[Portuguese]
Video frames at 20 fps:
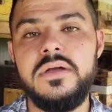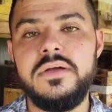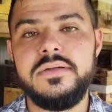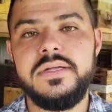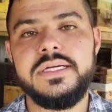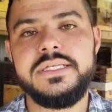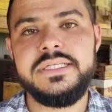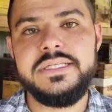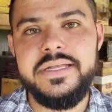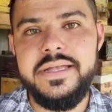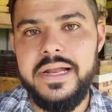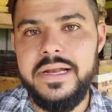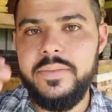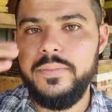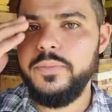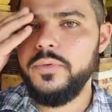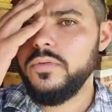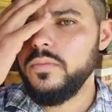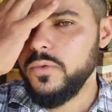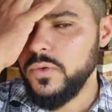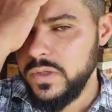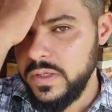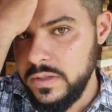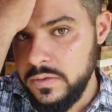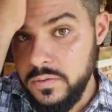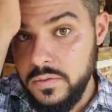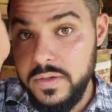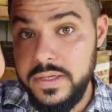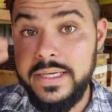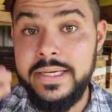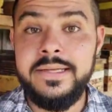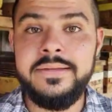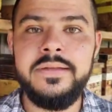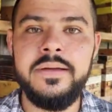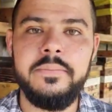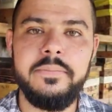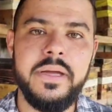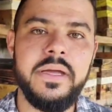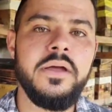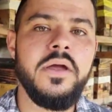Né? A gente tem ali por bonito e
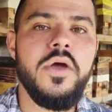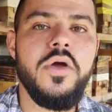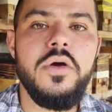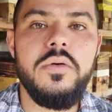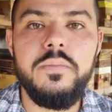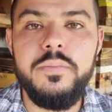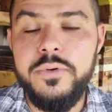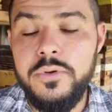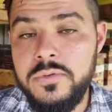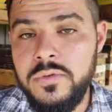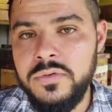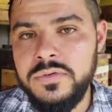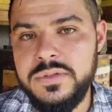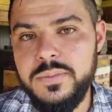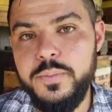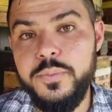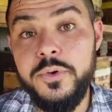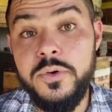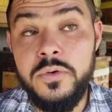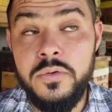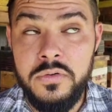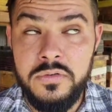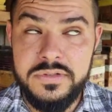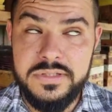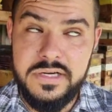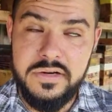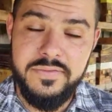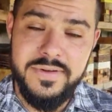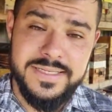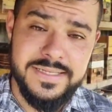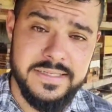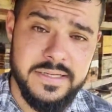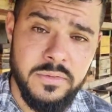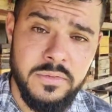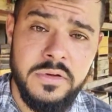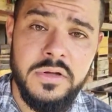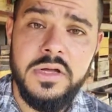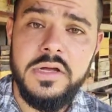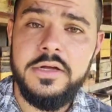também por, cons por conservação.